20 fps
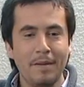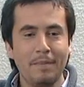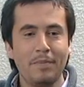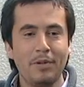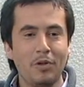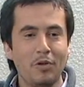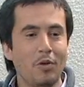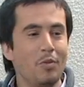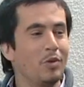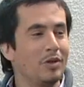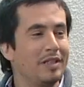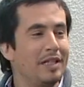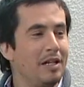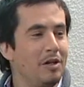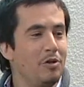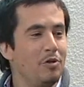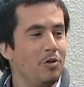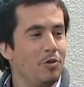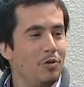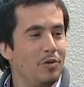Pero como tal
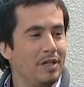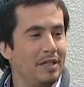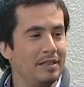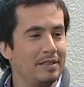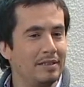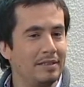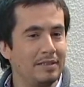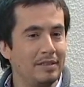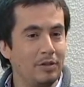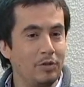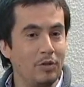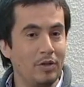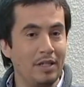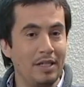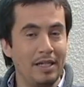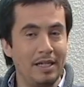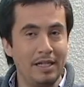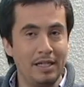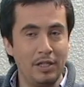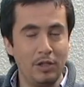no lo es, sino
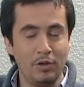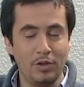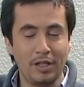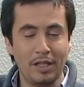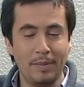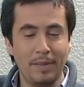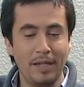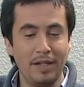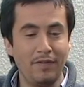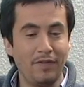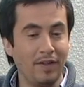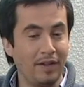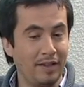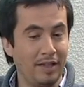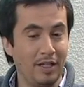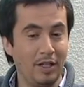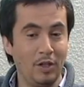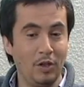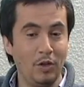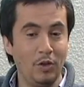que el niño está
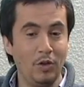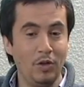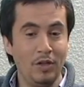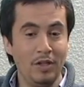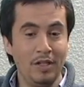manifestando